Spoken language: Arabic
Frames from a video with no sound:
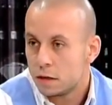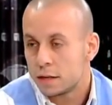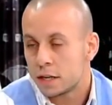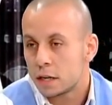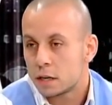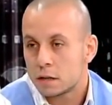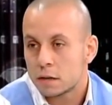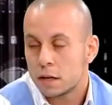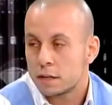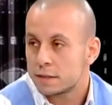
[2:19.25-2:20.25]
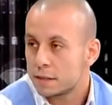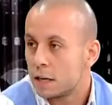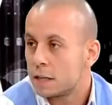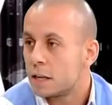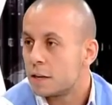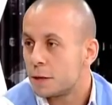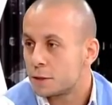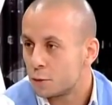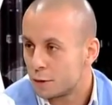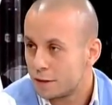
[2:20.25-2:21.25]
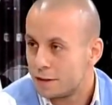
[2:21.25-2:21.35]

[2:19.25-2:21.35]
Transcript: رينج خلص يا قاتل يا مقتول